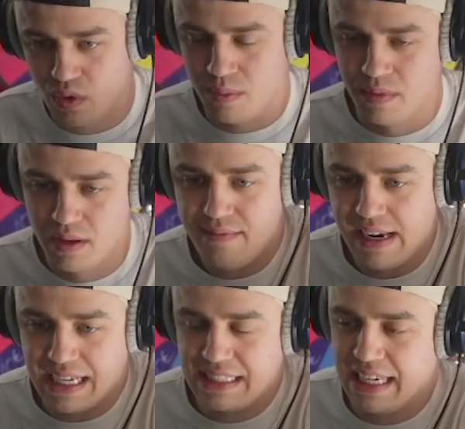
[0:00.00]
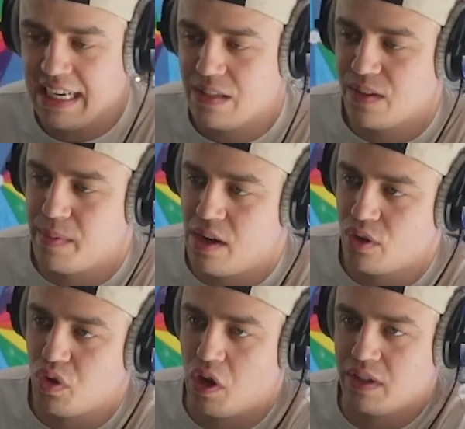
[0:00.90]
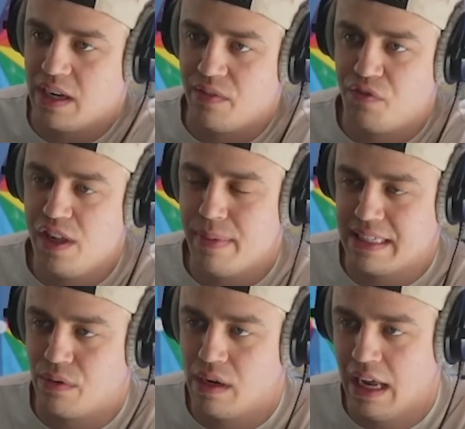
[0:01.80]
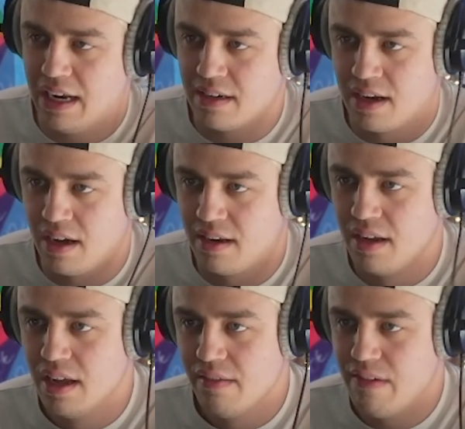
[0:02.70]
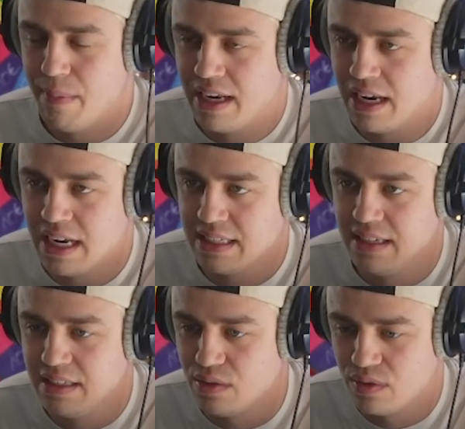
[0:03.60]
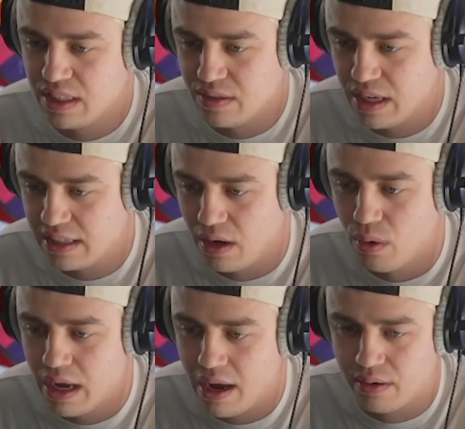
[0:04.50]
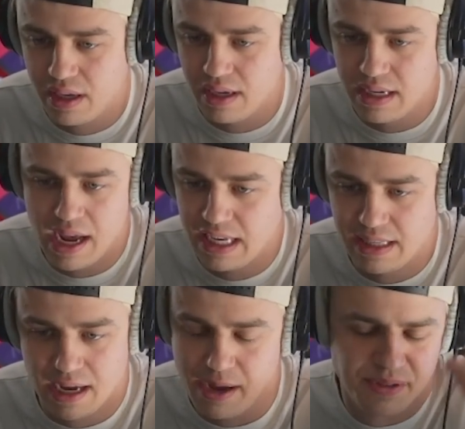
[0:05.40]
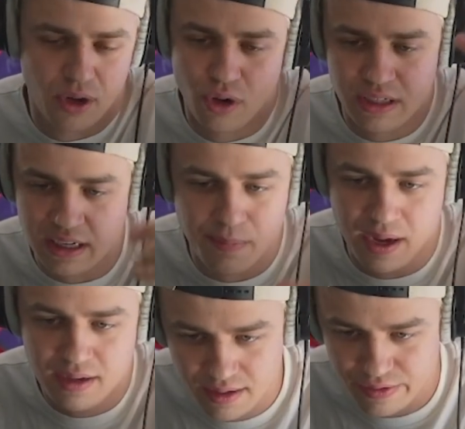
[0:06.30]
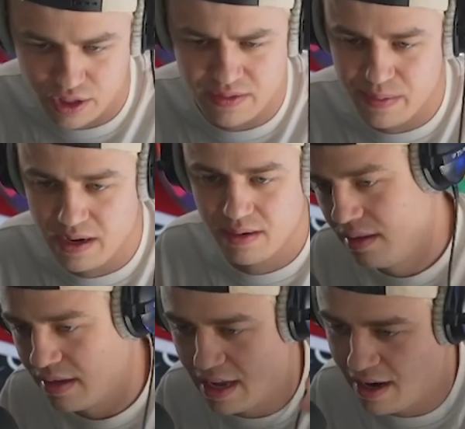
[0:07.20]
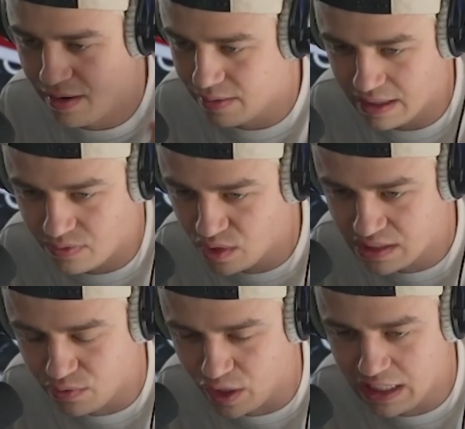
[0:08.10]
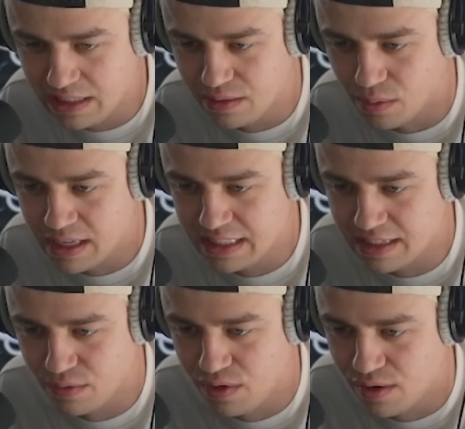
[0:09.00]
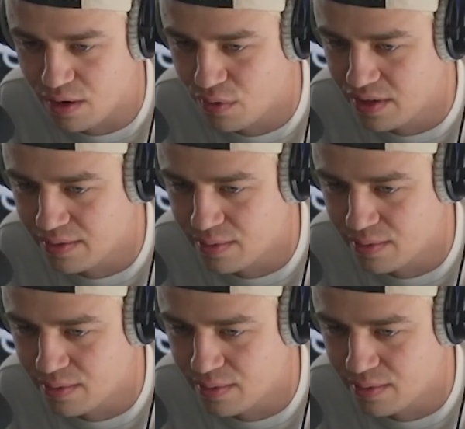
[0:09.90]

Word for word: kommt. Weil das ist ja das, was man auch zu Hause dann viel besser relaten kann, wenn man dann da sitzt und sich so denkt, oh ja, okay, der, ich, ich hab's auch noch nie gemacht. Verstehst du, was ich meine? keine Ahnung, ich finde es richtig dumm, dass sich da so viele Leute aufregen